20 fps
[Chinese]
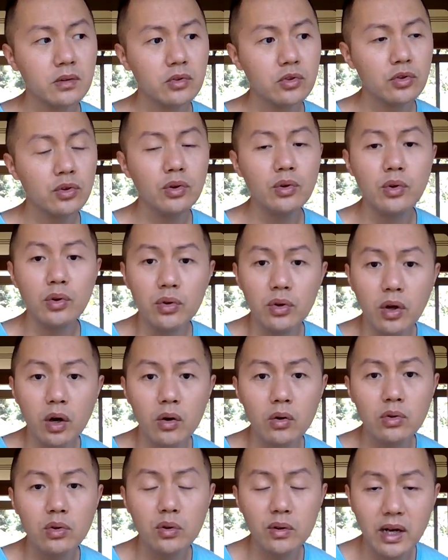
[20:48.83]
去旅
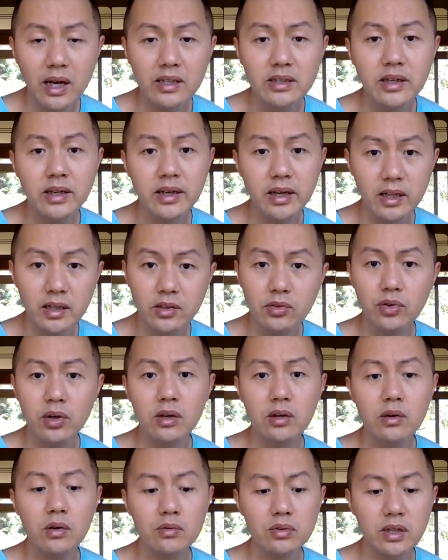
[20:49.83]
游，突然间给你
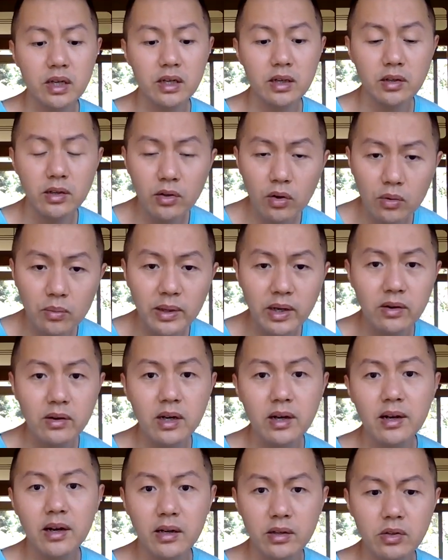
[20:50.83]
全扣下来，你有没有
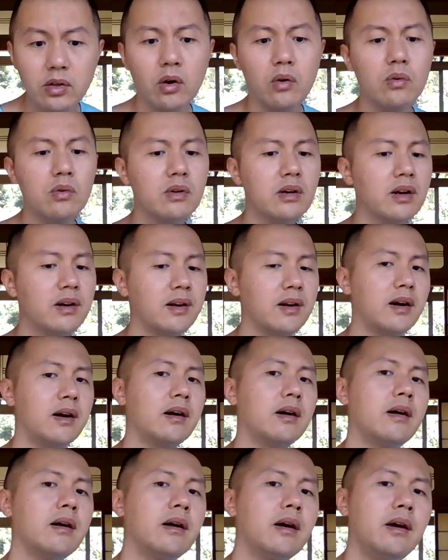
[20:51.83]
可能？有可
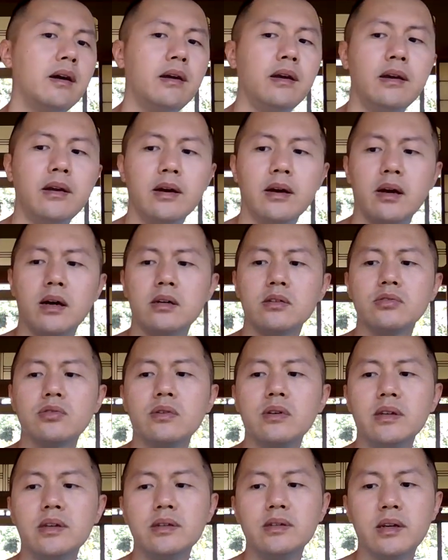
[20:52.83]
能，哎呀，
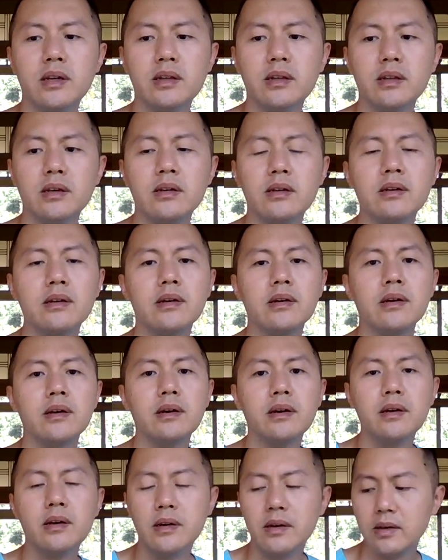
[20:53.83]
所以真的是
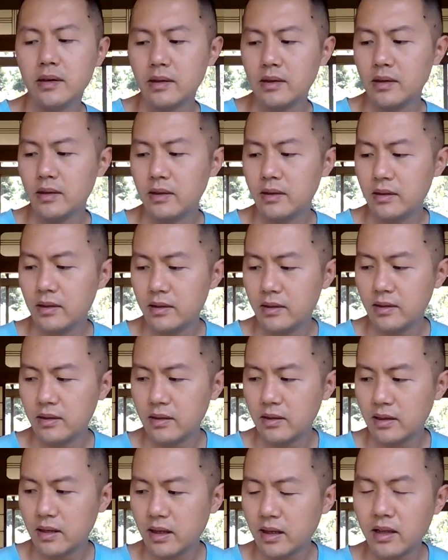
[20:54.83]

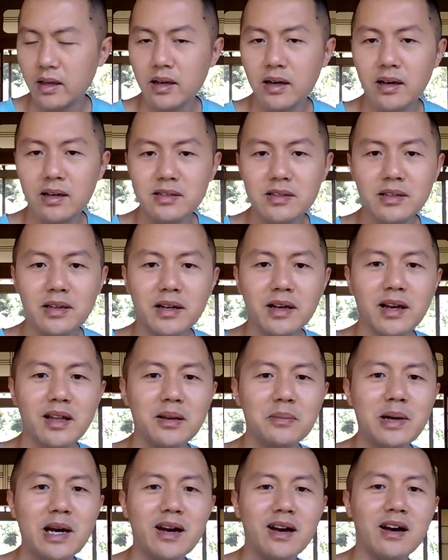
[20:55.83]
大家自己看
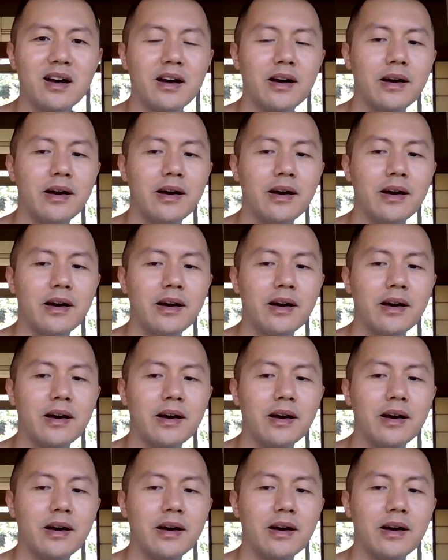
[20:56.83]
着办，